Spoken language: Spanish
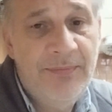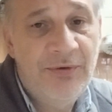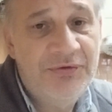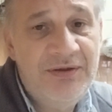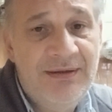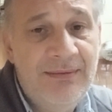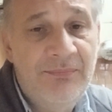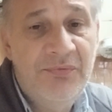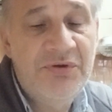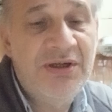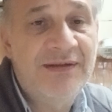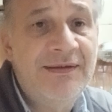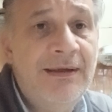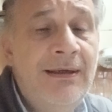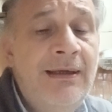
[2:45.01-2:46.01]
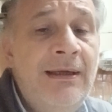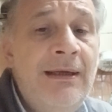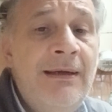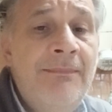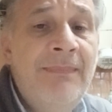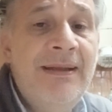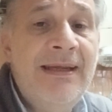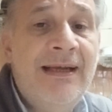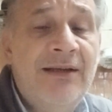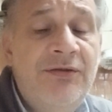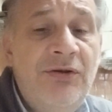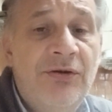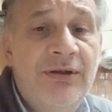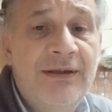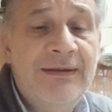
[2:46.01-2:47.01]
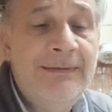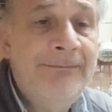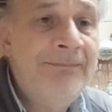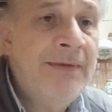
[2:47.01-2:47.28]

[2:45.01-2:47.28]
pero existen muchas medicaciones,